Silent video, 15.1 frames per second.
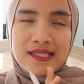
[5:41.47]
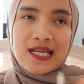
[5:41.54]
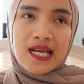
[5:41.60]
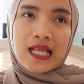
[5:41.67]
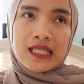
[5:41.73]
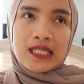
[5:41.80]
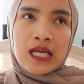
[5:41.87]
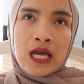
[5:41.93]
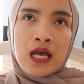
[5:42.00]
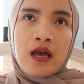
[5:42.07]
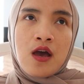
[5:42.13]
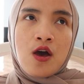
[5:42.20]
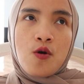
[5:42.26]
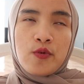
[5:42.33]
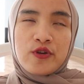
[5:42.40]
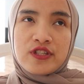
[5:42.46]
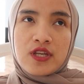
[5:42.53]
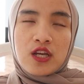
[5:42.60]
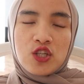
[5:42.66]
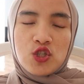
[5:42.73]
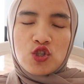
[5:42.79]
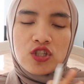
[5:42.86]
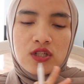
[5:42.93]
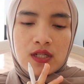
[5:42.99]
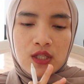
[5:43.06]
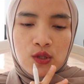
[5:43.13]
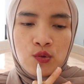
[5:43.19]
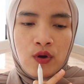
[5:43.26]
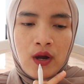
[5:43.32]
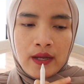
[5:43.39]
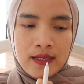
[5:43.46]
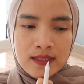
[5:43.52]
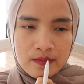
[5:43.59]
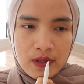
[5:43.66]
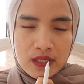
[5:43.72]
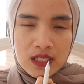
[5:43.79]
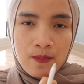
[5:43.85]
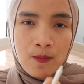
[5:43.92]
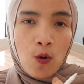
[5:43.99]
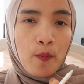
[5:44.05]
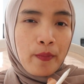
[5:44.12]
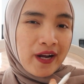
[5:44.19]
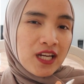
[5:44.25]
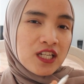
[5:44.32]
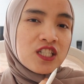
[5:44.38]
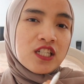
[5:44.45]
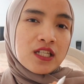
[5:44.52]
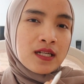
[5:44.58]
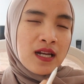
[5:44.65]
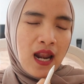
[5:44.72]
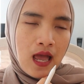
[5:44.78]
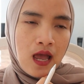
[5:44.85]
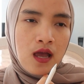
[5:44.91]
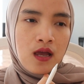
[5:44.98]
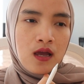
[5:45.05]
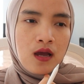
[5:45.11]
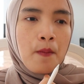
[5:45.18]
Singkatnya, persecution itu kayak semacam oppression lah,